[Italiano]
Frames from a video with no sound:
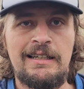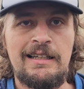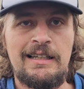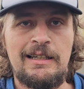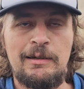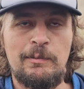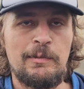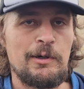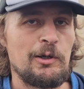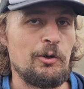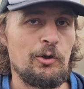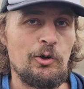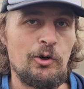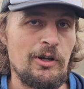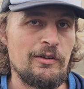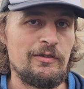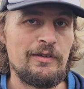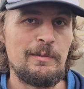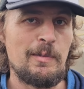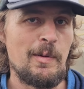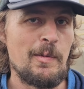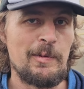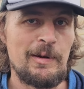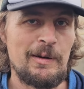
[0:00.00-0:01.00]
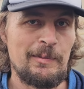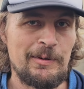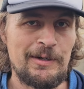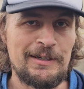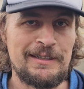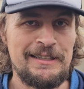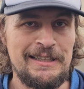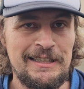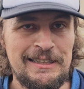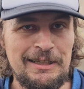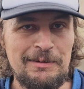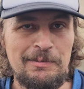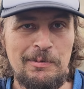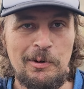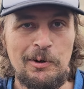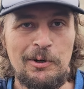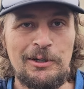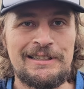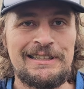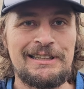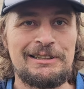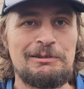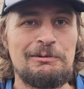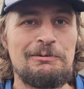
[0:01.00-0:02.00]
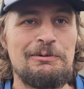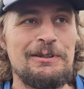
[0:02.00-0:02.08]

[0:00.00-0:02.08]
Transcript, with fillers: ma non ho la febbre per la partita, però è stato un